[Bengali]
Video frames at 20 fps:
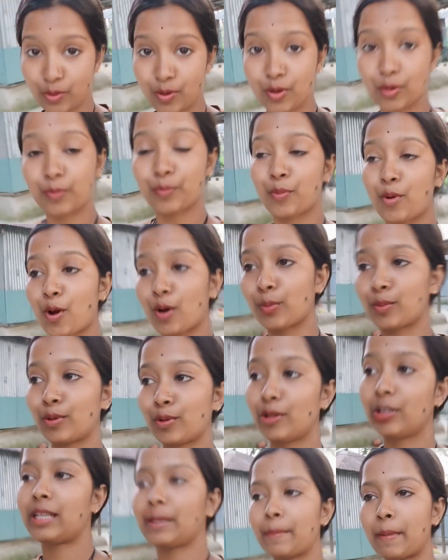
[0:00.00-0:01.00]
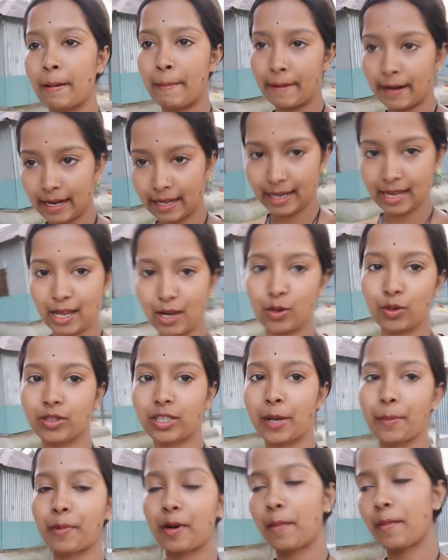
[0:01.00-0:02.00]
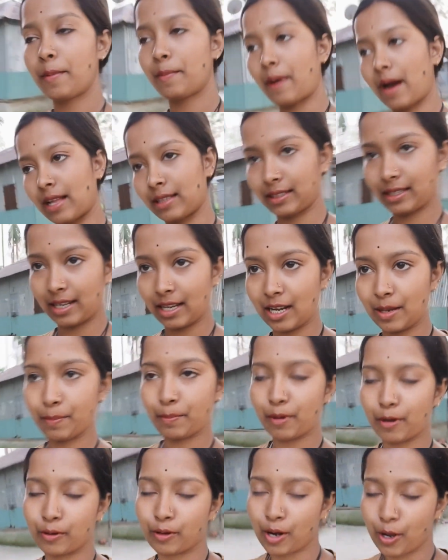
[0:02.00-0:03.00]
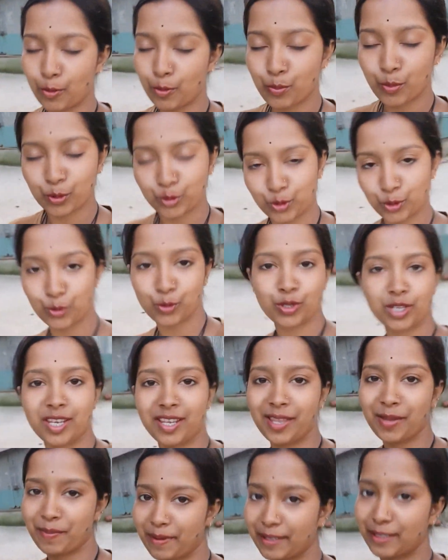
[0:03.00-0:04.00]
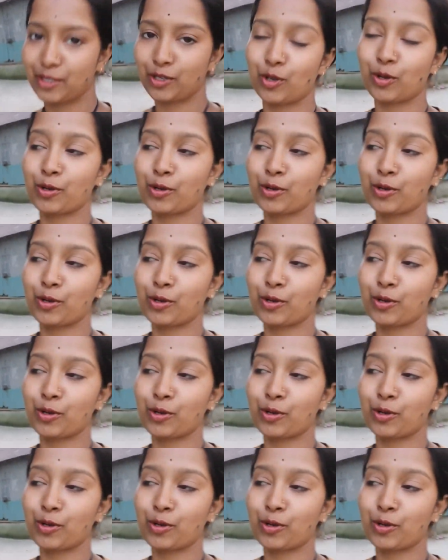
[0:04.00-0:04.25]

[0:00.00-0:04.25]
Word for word: নিয়ে তোমাদের সঙ্গে ব্লগটা স্টার্ট করলাম যে কি হবে না হবে তোমাদেরকে জানাই